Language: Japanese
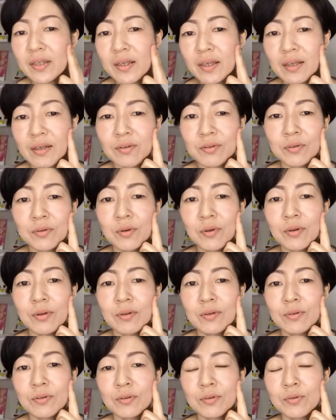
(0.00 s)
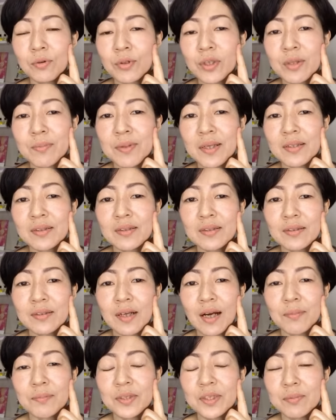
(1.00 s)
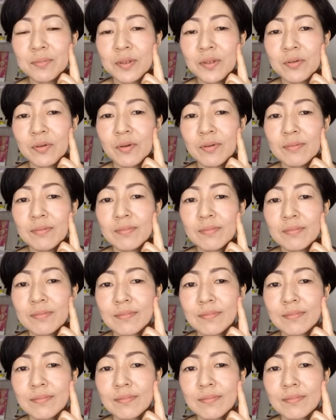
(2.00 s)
いただくと動きます噛みしめると